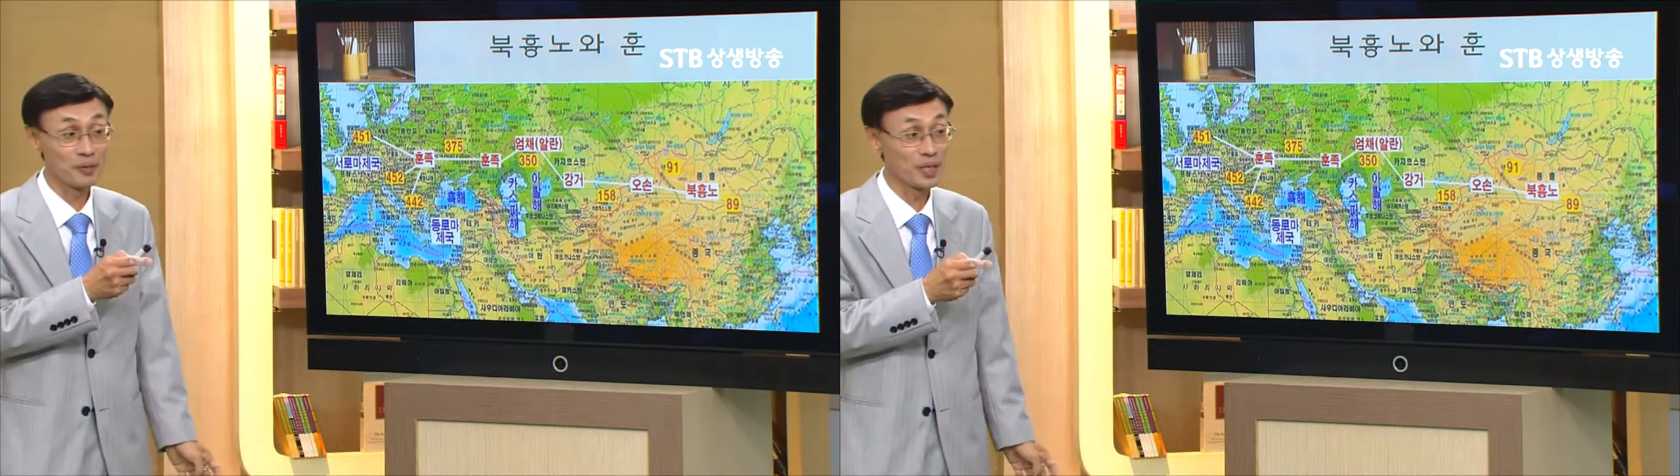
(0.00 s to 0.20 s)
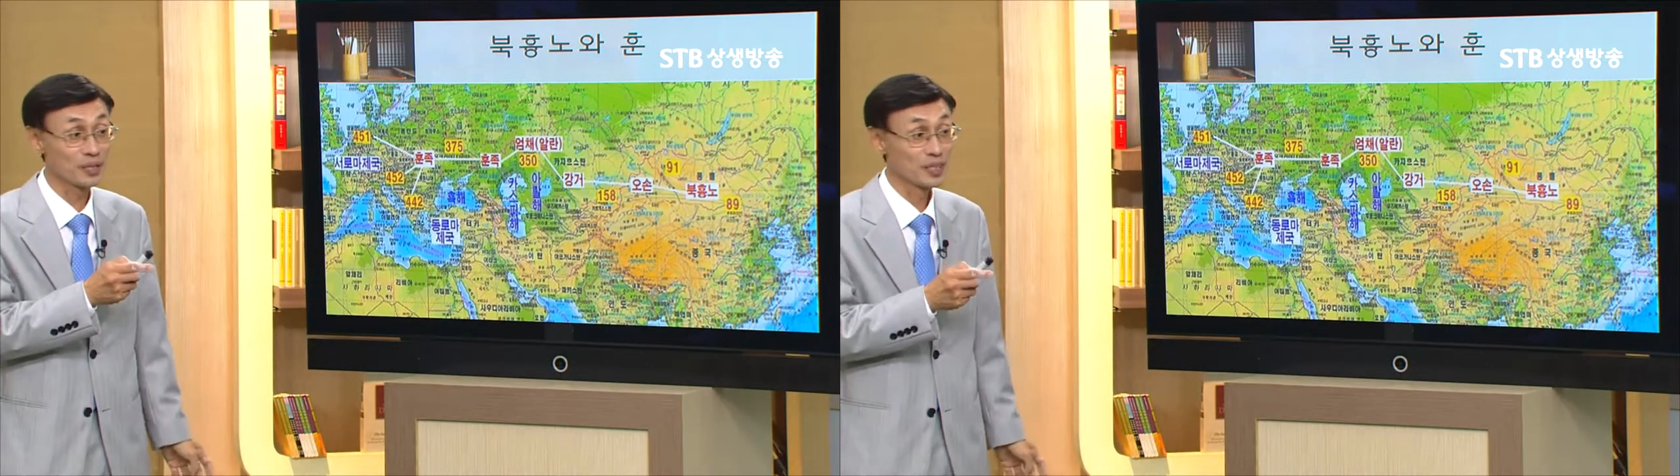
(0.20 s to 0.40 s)

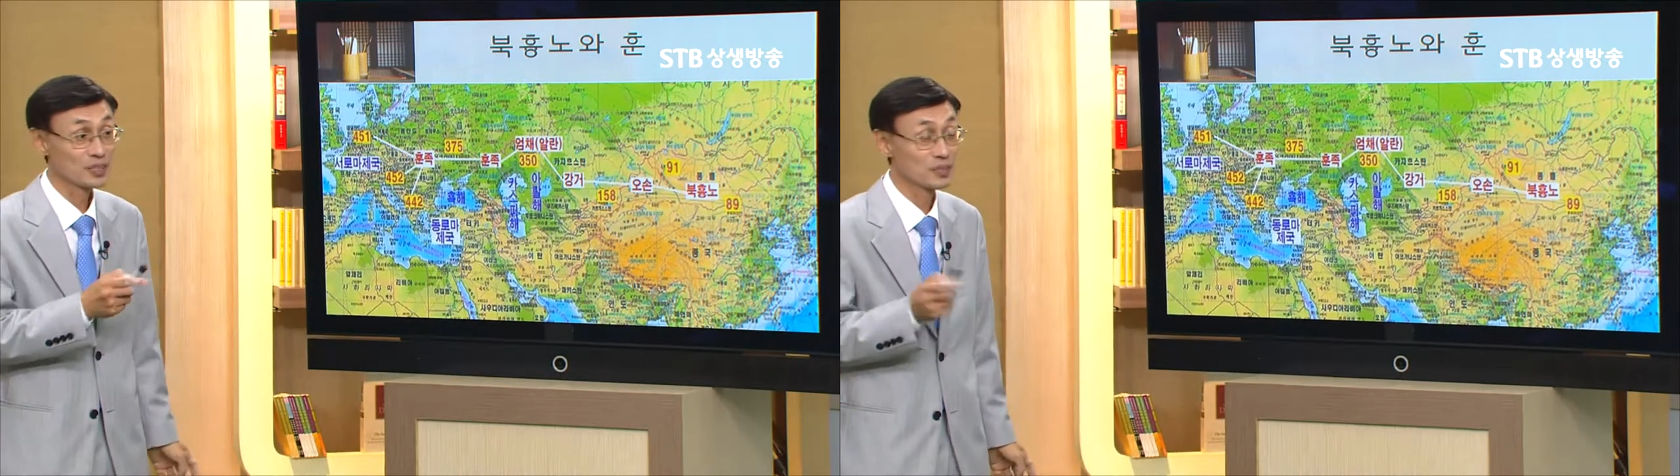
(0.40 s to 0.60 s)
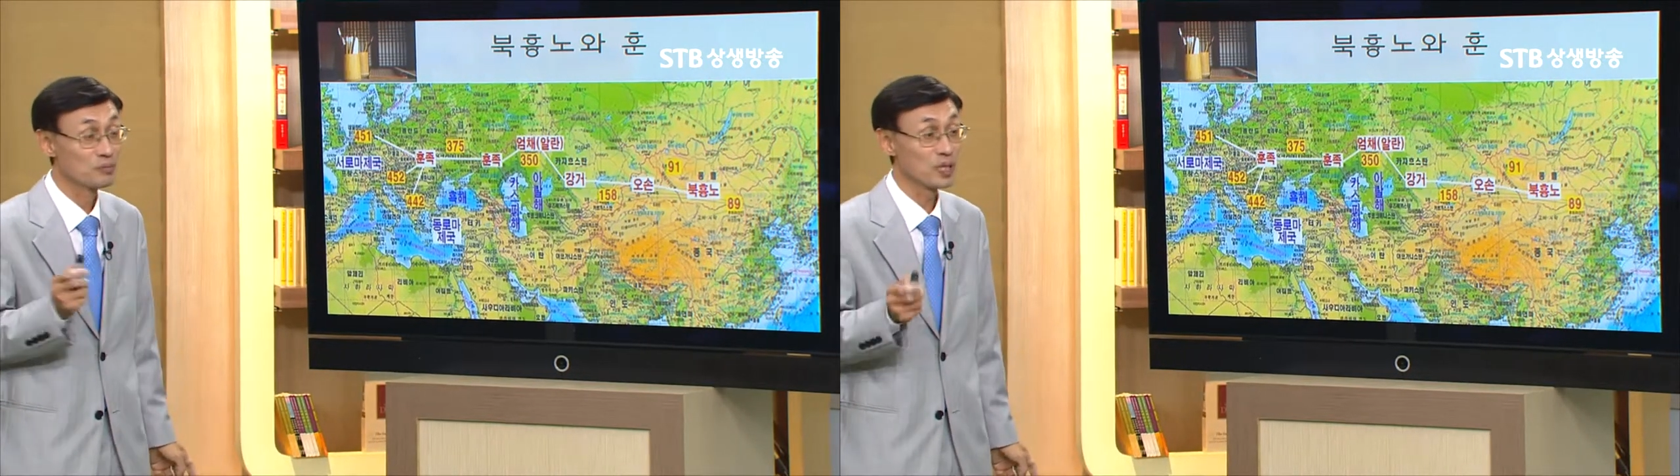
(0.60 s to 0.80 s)
때문에
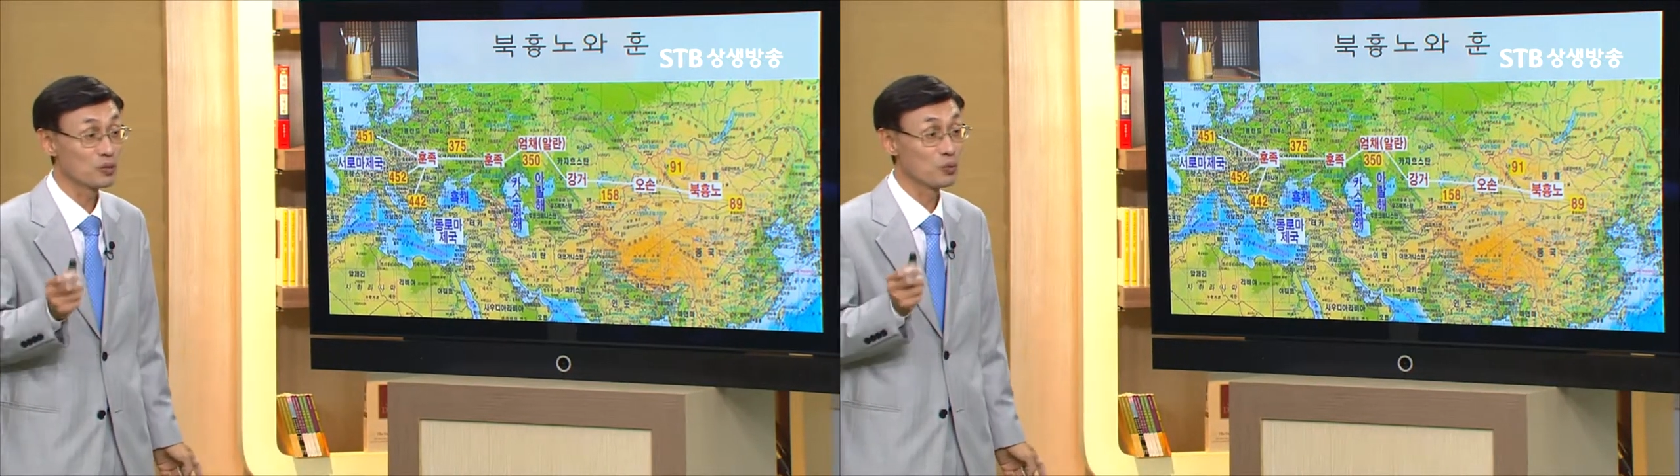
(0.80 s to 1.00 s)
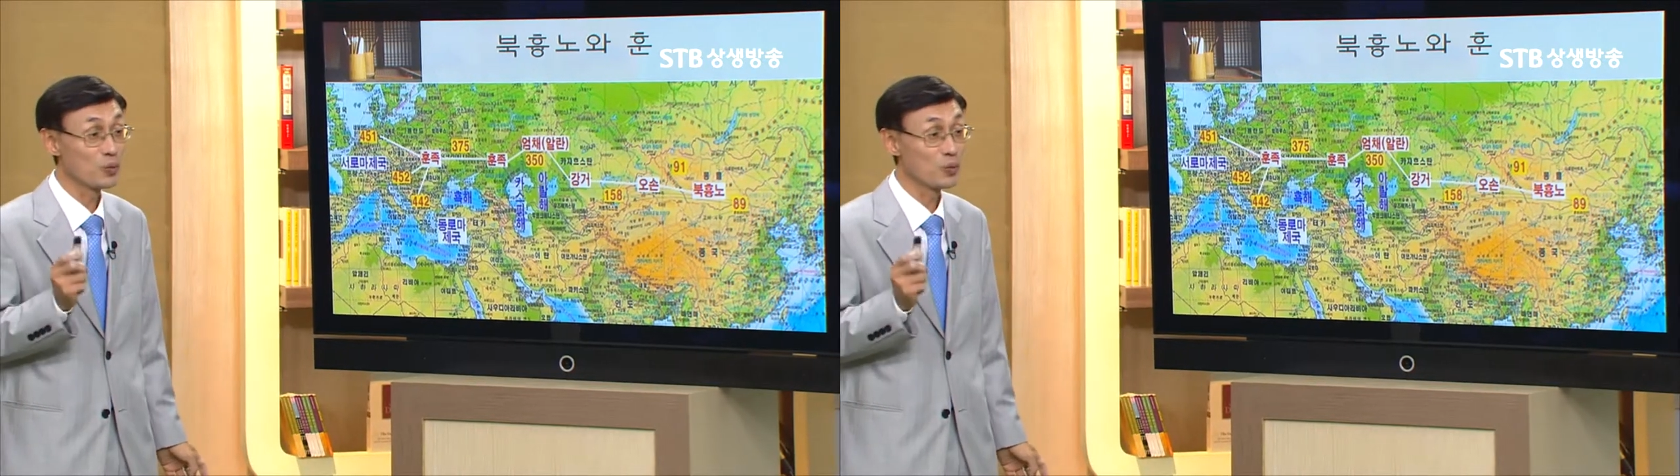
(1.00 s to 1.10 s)
정말로